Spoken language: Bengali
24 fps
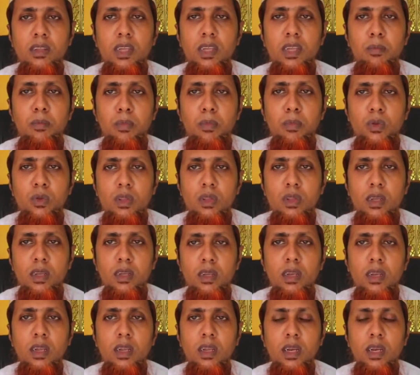যে
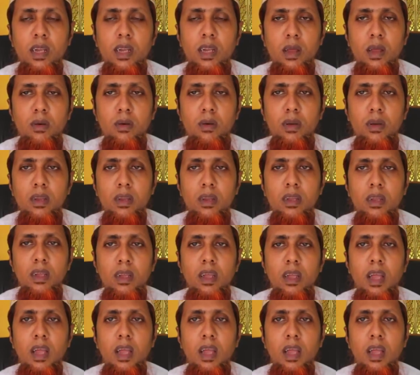প্রতিক্রিয়ার কারণে